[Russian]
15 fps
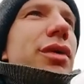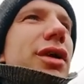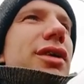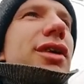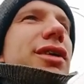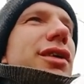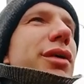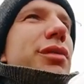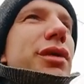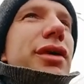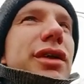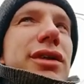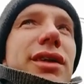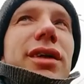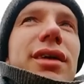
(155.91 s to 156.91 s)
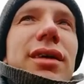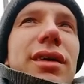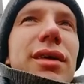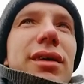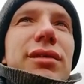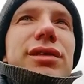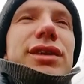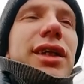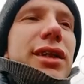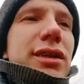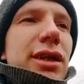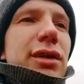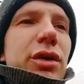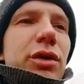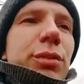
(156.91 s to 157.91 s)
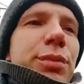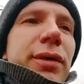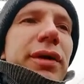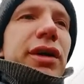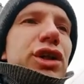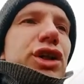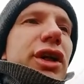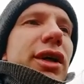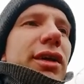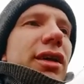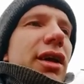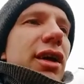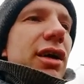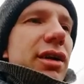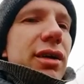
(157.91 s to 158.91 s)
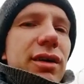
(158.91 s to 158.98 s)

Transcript: как это выглядит. Взять этого Порошенко.